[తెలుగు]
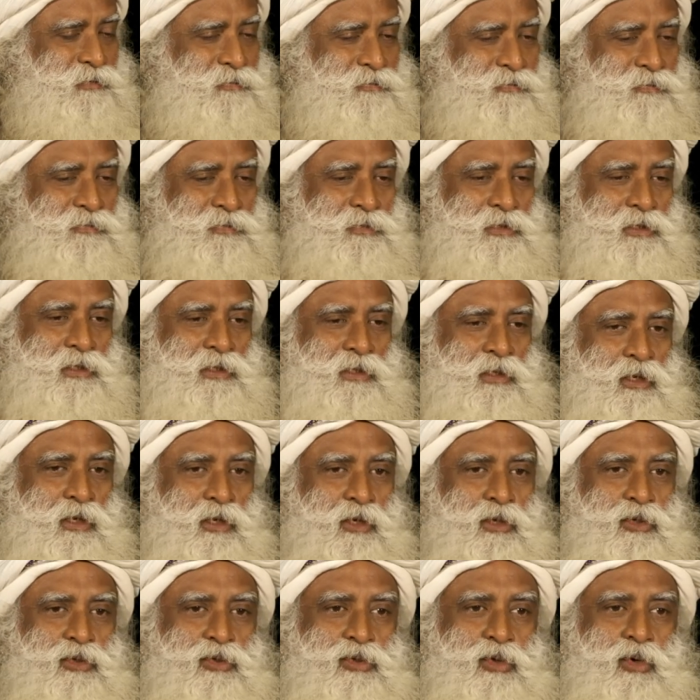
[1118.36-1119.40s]
అప్పుడు వాళ్ళు
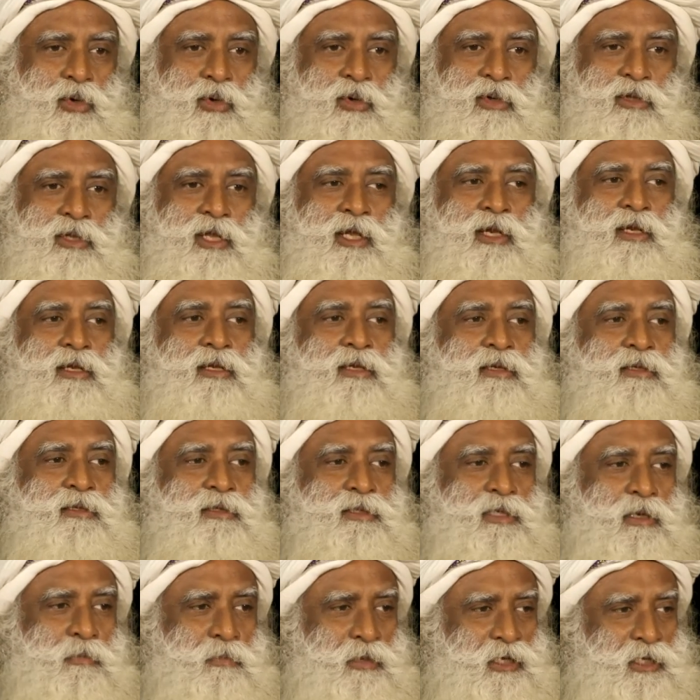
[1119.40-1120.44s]

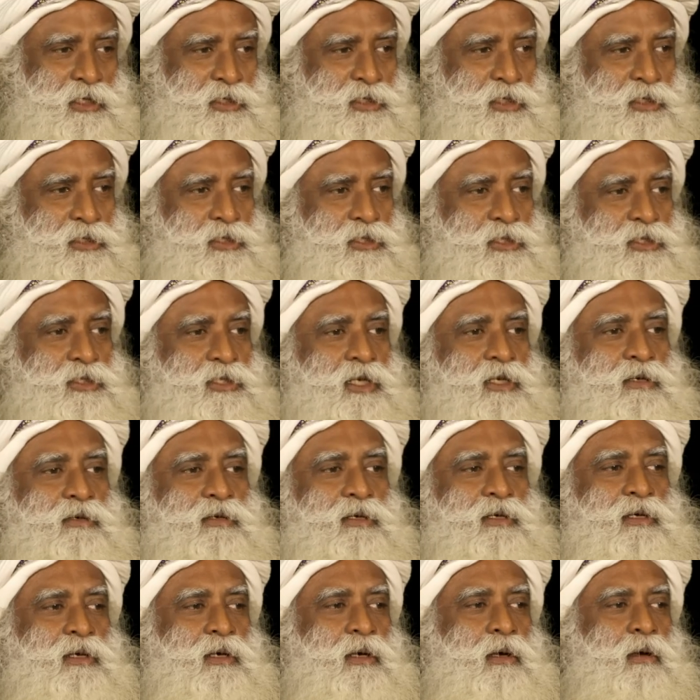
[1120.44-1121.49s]
ఒకళ్ళు ఏం సూచించారంటే
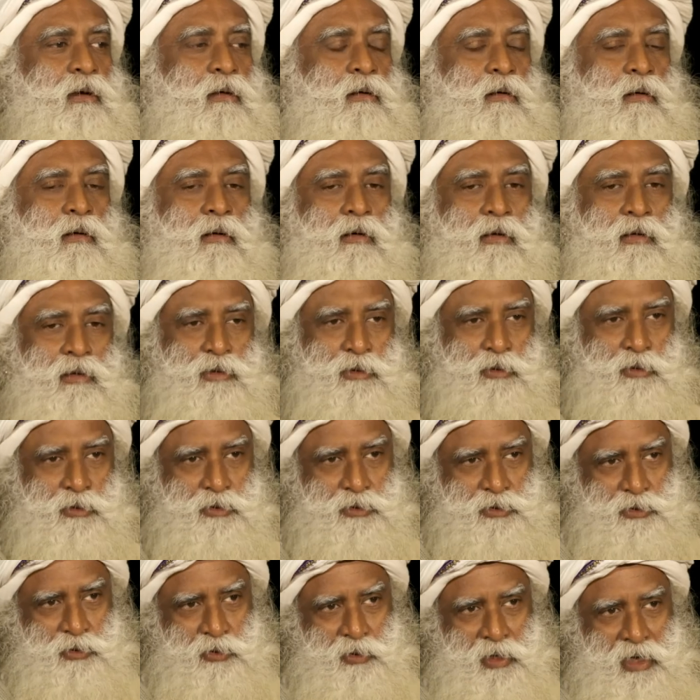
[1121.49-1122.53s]

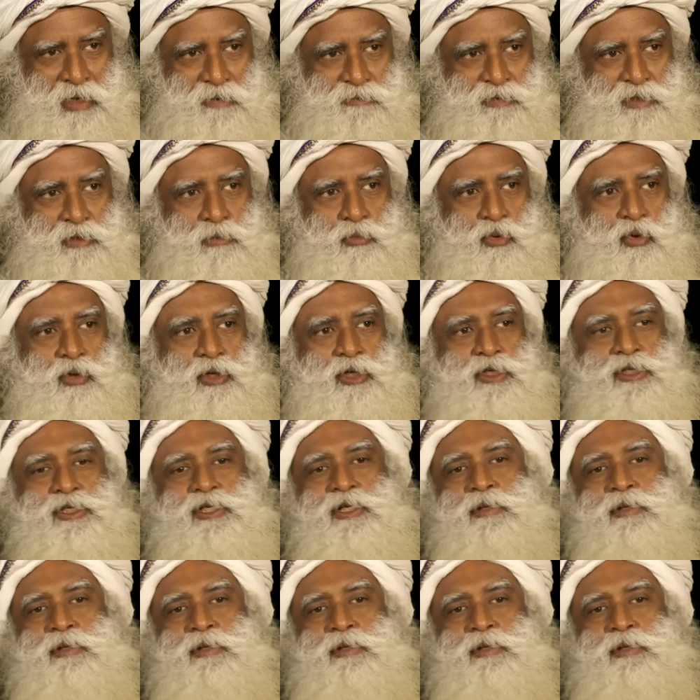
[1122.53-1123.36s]
ఎవరికైతే పెంపుడు కుక్కలు